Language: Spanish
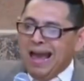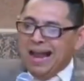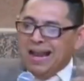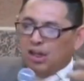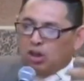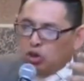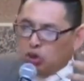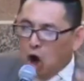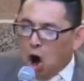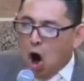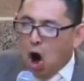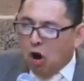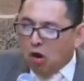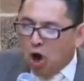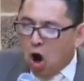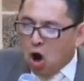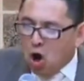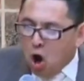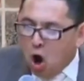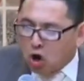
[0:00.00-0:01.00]
Él
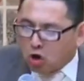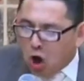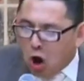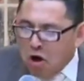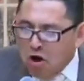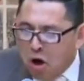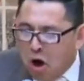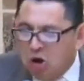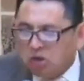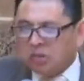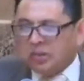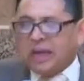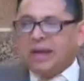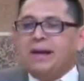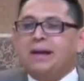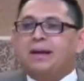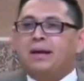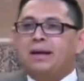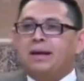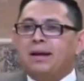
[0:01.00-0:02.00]
todo lo
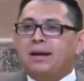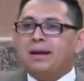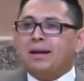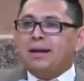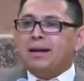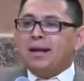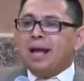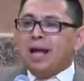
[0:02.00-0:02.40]
conoce.